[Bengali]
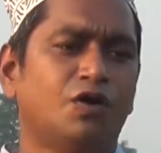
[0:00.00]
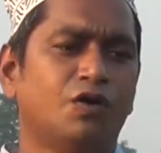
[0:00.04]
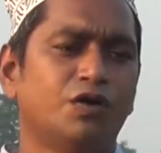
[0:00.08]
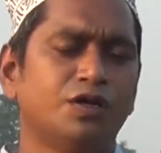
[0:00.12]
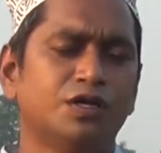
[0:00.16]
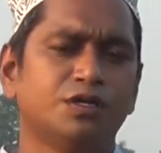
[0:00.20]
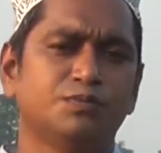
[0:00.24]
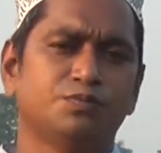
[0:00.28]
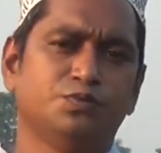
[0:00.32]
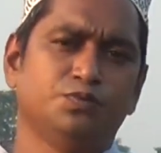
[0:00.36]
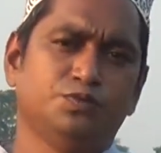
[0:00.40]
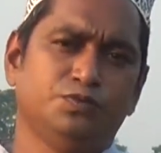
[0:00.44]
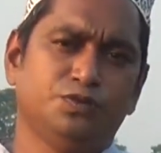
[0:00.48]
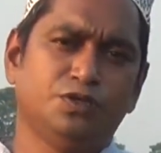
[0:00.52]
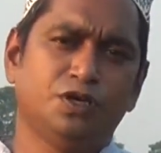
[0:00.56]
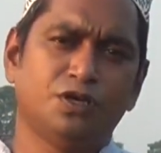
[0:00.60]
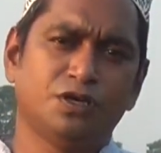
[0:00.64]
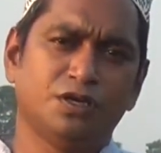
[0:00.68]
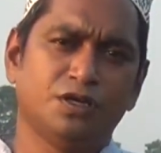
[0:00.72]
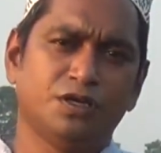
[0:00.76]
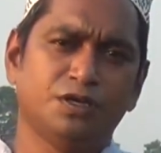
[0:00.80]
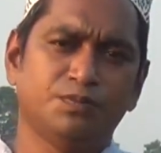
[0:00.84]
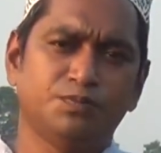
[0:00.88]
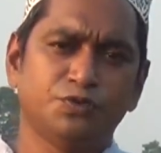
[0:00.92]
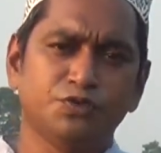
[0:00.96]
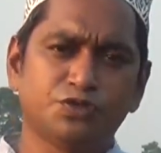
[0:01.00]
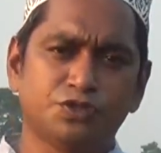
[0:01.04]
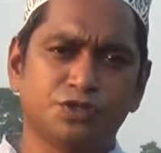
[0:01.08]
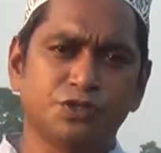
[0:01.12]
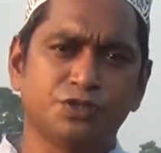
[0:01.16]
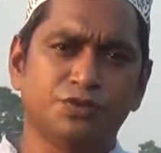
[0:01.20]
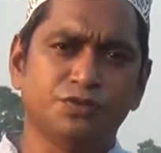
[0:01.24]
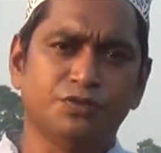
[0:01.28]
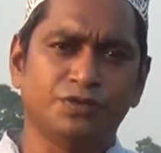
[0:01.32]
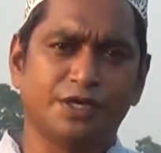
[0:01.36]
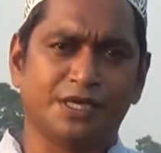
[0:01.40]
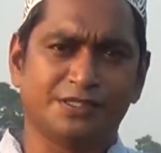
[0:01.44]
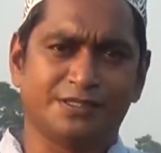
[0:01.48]
অনেক ধরনের
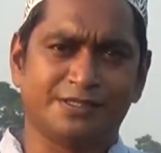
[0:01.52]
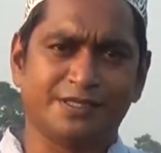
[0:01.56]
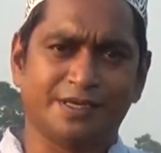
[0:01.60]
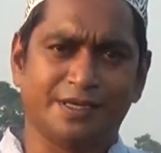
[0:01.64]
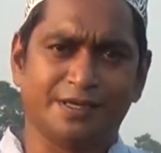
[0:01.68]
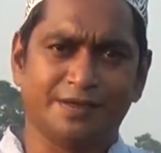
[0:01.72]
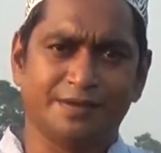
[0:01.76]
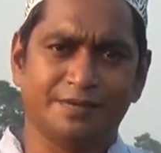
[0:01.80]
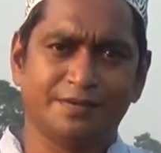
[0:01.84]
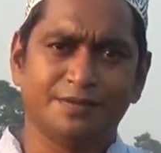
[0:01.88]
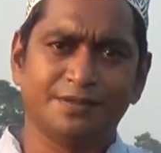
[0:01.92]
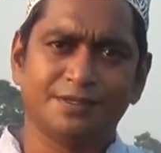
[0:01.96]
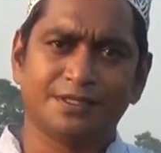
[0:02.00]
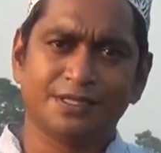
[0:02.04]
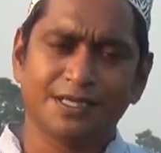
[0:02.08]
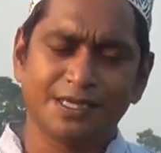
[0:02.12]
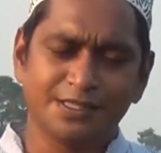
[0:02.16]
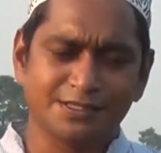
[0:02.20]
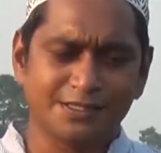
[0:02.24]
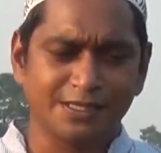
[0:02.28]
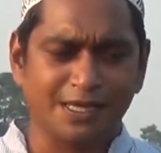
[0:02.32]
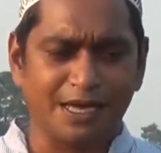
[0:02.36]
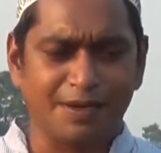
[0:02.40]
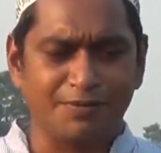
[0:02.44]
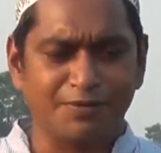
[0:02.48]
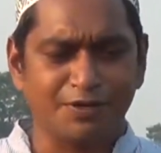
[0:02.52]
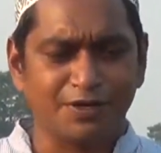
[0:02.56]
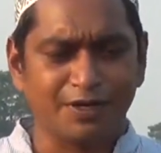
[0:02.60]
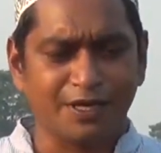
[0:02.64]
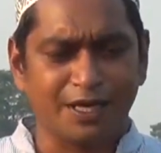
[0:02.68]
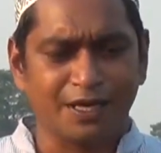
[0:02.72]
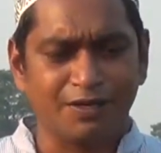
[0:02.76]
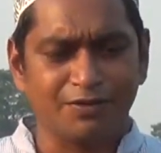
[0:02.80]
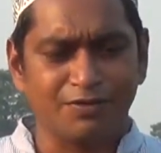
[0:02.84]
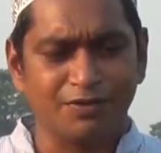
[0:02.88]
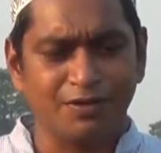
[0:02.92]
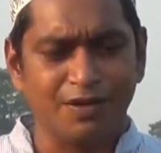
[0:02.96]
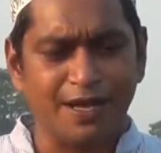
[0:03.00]
পুষ্টিগুণ আছে ঠিক আছে এবং
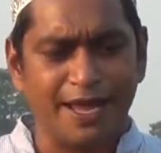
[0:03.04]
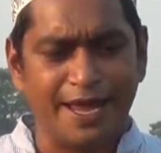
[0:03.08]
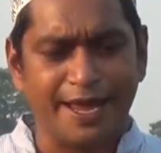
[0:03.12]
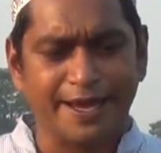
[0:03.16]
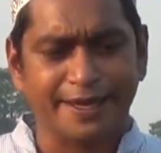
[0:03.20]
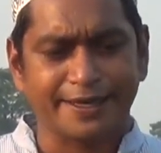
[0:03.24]
এগুলো